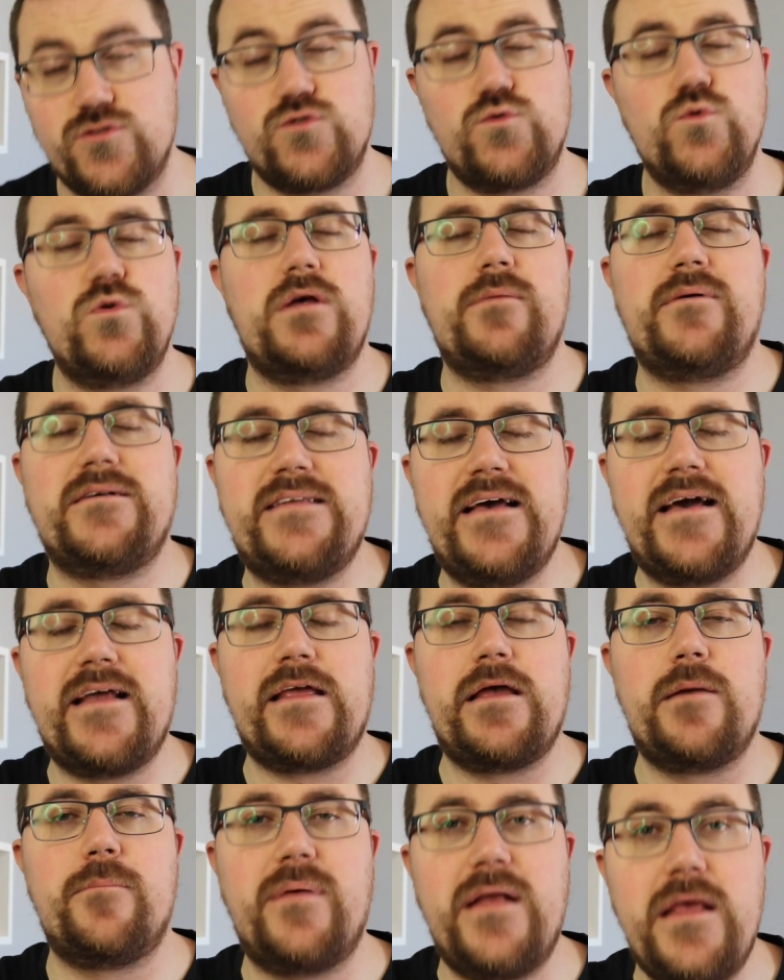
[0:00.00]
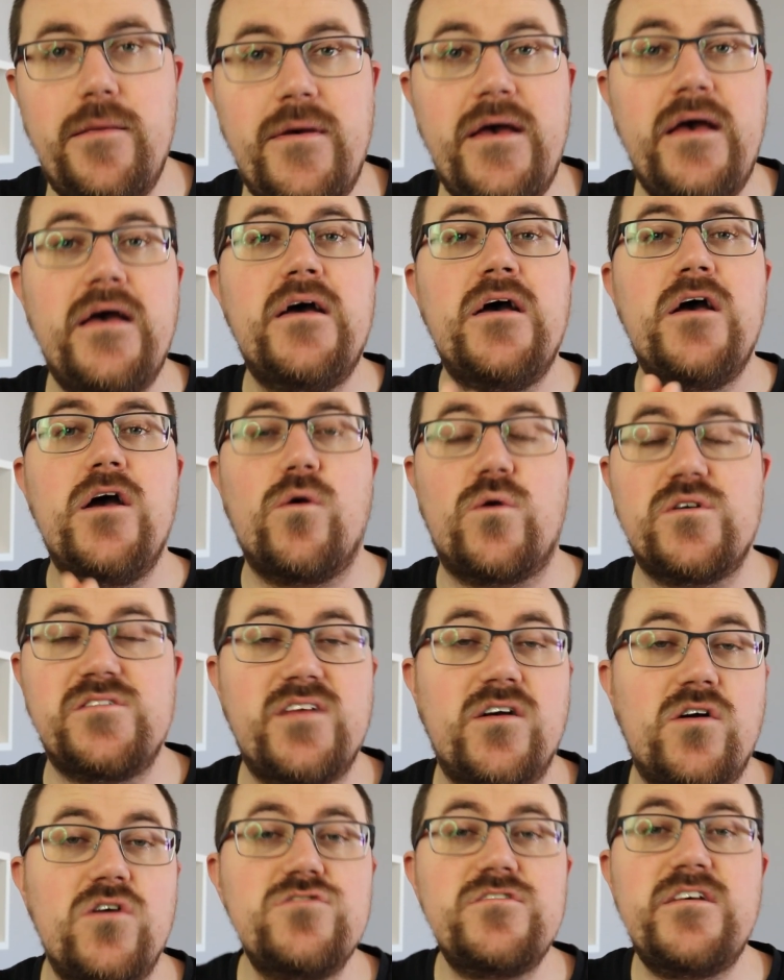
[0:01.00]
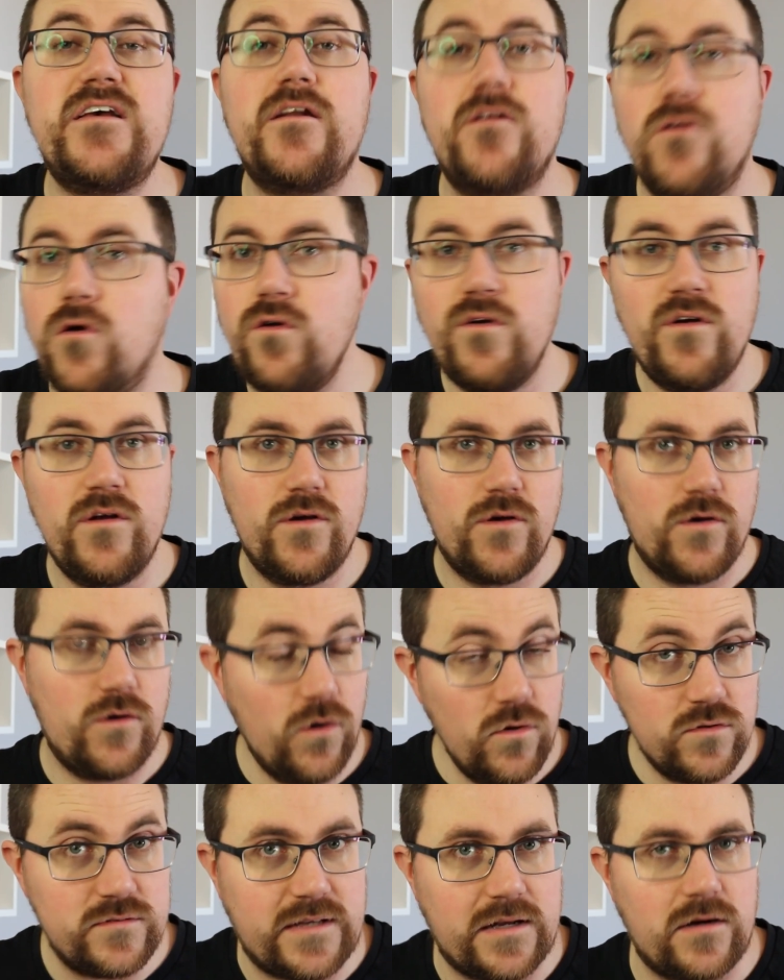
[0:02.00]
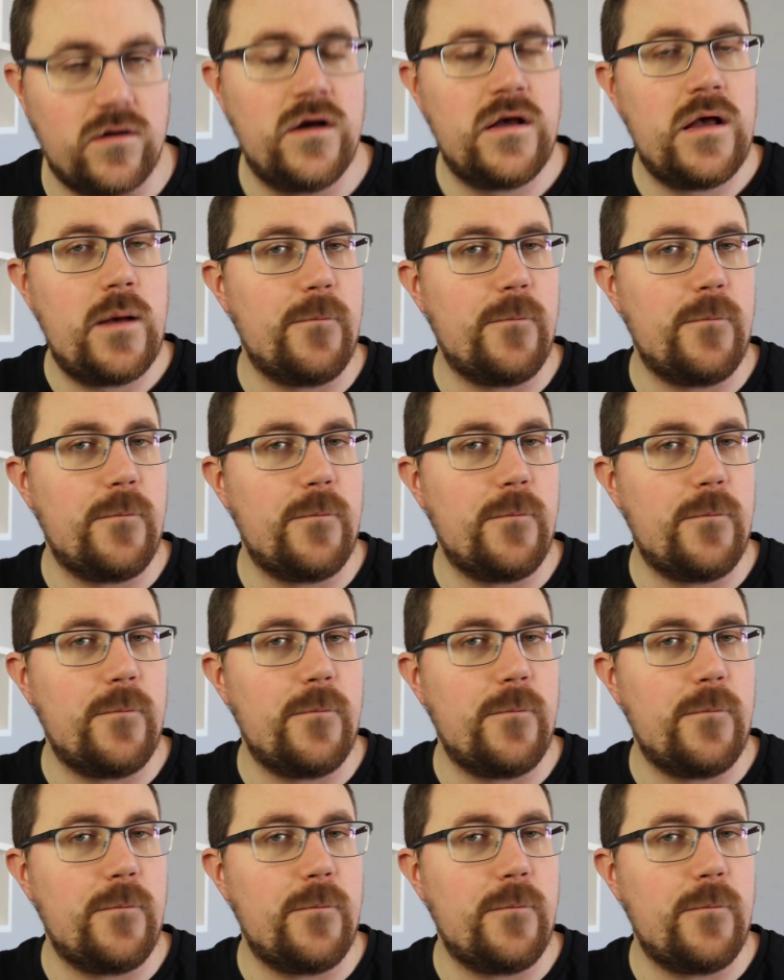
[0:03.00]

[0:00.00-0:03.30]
Sulle materie prime queste cose non contano,